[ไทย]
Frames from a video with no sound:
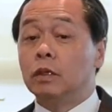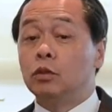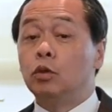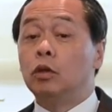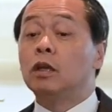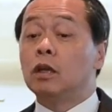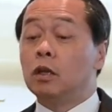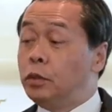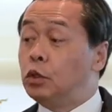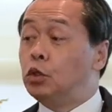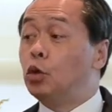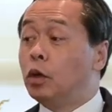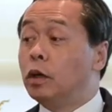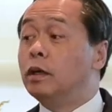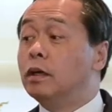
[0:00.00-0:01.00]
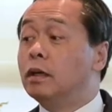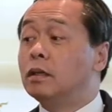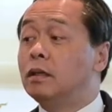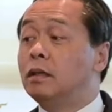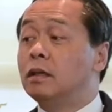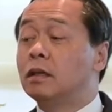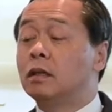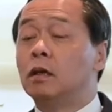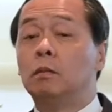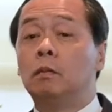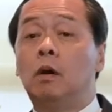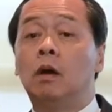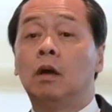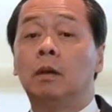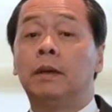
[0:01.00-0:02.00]
ช่วงนั้นก็มีช่วงหนึ่งที่จะต้อง
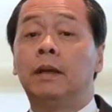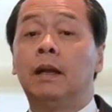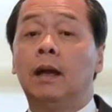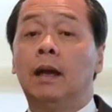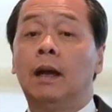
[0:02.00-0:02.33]
บอกกับพนัก